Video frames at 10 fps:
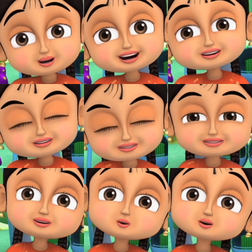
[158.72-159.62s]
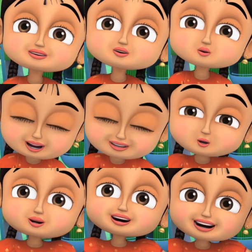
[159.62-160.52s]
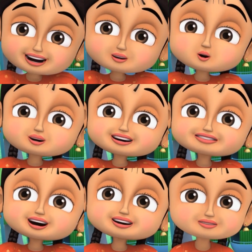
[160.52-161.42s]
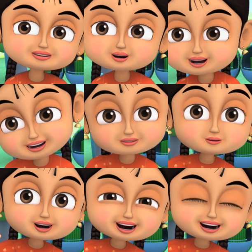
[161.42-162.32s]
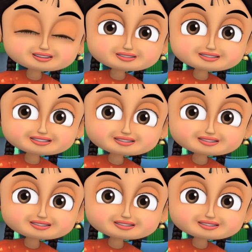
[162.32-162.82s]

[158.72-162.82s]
ஓகே ஃப்ரெண்ட்ஸ் மறுபடியும் உங்களை இன்னொரு சூப்பர் டிப்ஸோட சந்திக்கிறேன் பாய்